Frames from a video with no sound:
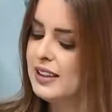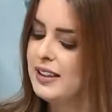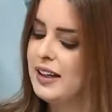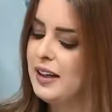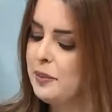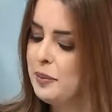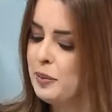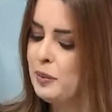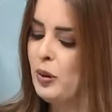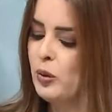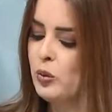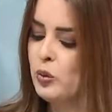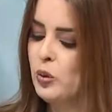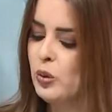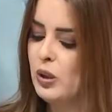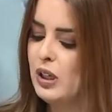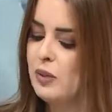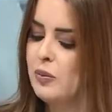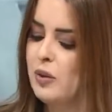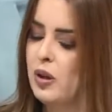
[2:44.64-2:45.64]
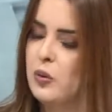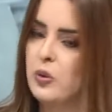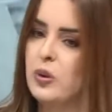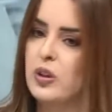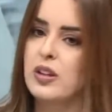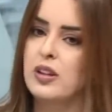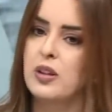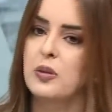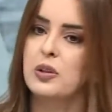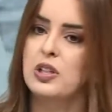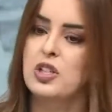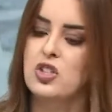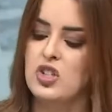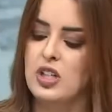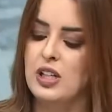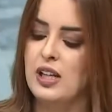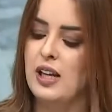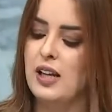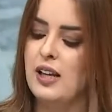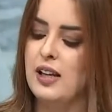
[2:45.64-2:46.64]
بموضوع علم الوراثه
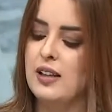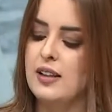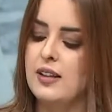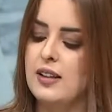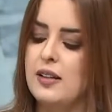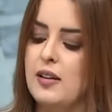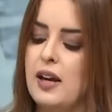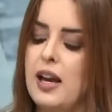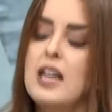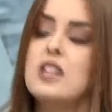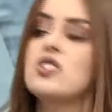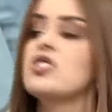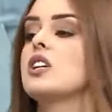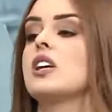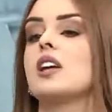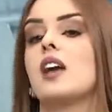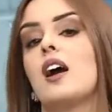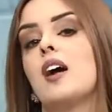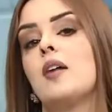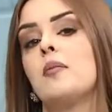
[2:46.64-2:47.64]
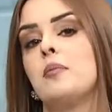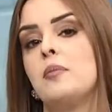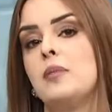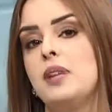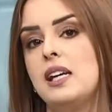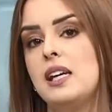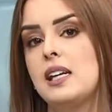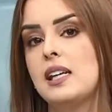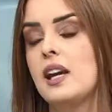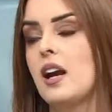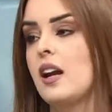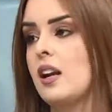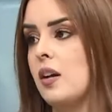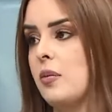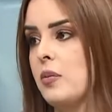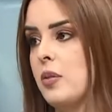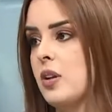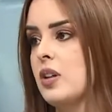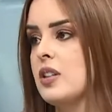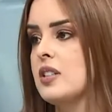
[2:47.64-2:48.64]
والجينات ايش هي اهم نحكي
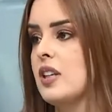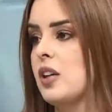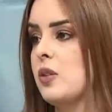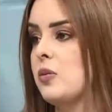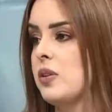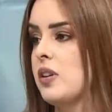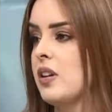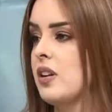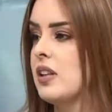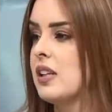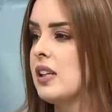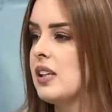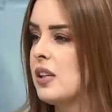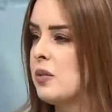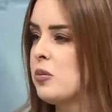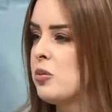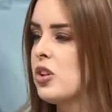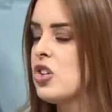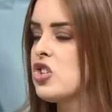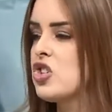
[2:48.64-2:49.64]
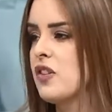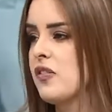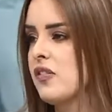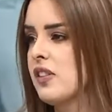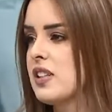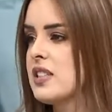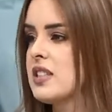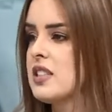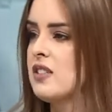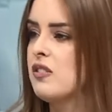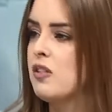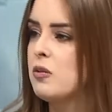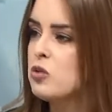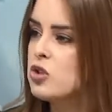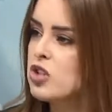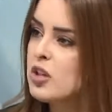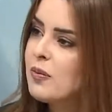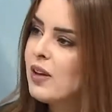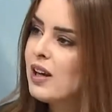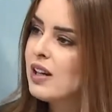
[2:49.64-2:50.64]
الامراض الوراثيه المنتشره في فلسطين في
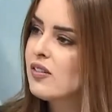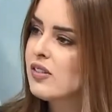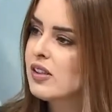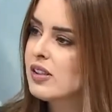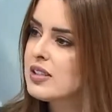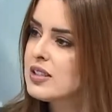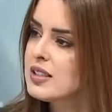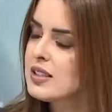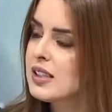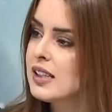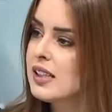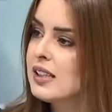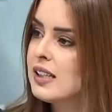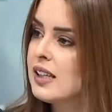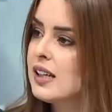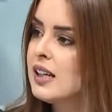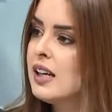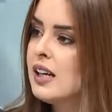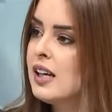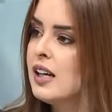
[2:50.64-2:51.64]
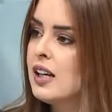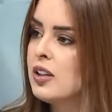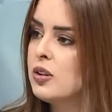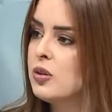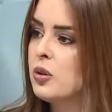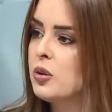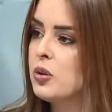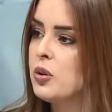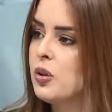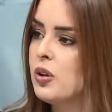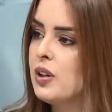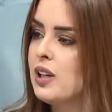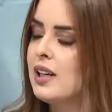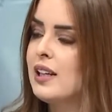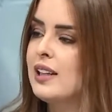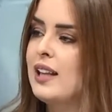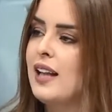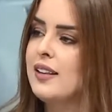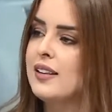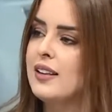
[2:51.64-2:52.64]
المجتمع الفلسطيني دكتور
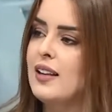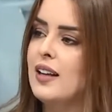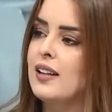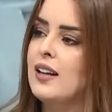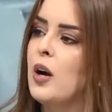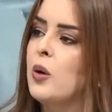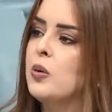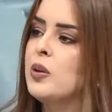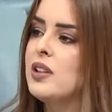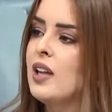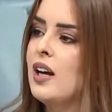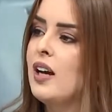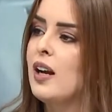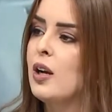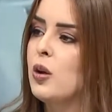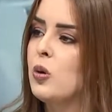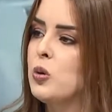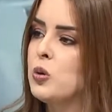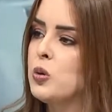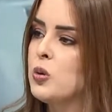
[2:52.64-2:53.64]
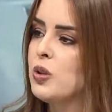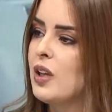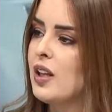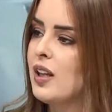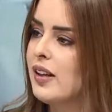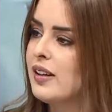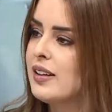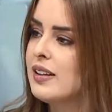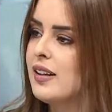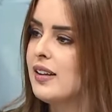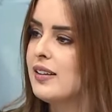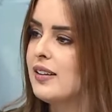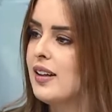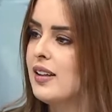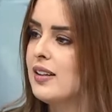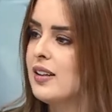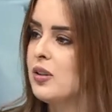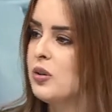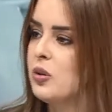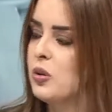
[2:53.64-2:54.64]
نتحدث عنها او نضع الخطوط العريضه
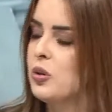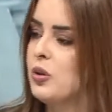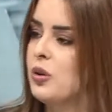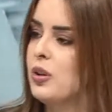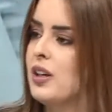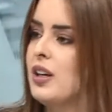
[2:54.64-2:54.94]
تحتها دكتور